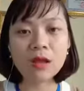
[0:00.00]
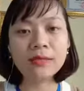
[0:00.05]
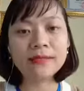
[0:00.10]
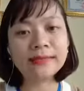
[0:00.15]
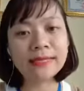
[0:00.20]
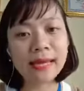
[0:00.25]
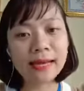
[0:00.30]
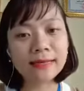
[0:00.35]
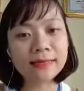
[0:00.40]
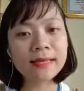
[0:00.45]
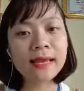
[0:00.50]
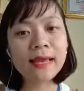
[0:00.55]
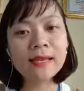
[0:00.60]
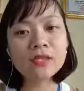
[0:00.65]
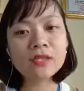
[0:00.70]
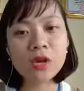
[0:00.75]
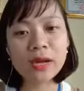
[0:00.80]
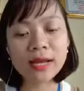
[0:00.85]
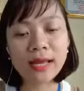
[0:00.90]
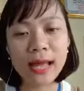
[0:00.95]
Nhắn
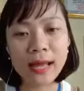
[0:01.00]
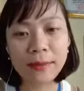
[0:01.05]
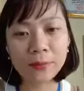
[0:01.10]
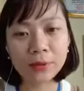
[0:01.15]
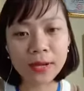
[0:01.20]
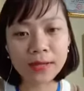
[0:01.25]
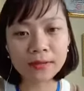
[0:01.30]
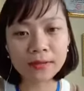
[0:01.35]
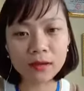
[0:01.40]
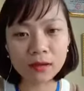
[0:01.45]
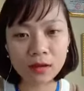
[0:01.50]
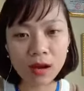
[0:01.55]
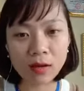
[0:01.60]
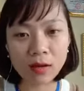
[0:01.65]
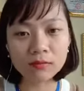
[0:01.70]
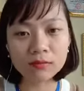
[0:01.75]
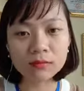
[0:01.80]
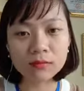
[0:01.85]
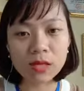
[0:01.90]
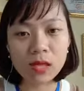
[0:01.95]
tin cho khách hàng một cách tự
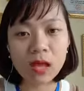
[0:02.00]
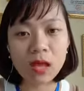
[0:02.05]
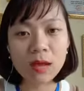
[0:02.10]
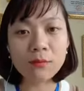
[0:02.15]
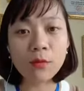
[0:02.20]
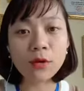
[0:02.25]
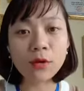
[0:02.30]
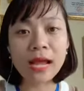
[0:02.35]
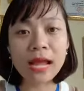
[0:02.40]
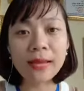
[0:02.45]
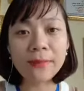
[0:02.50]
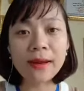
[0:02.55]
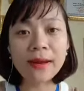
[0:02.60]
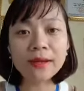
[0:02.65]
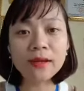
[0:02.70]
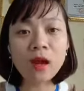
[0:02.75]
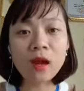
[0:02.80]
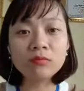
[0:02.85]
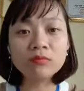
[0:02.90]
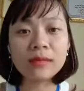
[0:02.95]
động. Một ngày
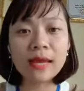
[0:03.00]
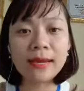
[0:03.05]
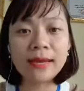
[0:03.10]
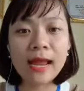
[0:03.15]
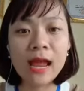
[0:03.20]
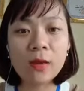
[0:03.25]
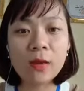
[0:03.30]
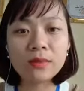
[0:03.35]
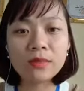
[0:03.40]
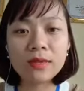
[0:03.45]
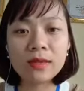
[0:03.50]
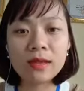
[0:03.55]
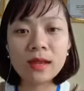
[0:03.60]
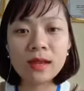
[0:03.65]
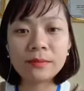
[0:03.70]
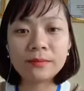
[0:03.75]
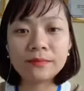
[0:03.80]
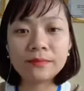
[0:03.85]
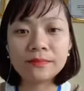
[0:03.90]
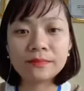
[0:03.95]
bạn không thể nào mà gì ạ?